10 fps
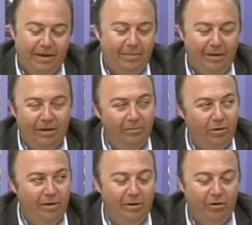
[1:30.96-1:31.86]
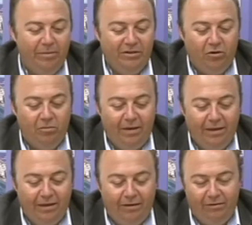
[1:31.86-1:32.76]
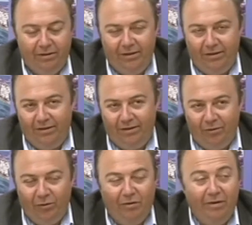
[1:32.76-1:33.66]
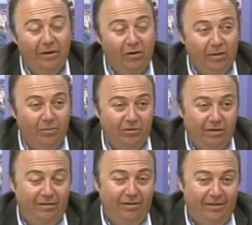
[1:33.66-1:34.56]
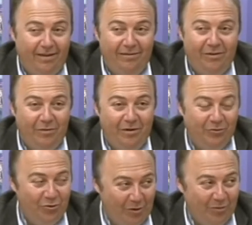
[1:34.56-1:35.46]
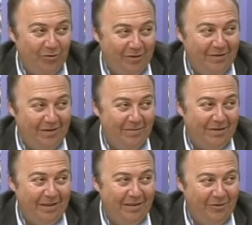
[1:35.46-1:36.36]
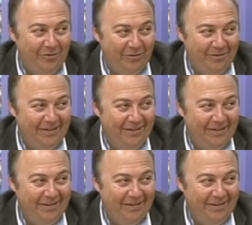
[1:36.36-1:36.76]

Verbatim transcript: explicar un problema lo que ha pasado con Bankia, ¿no? Y cuando hablas de los responsables hay que ver cuáles son los responsables verdaderos. Sí, tendríamos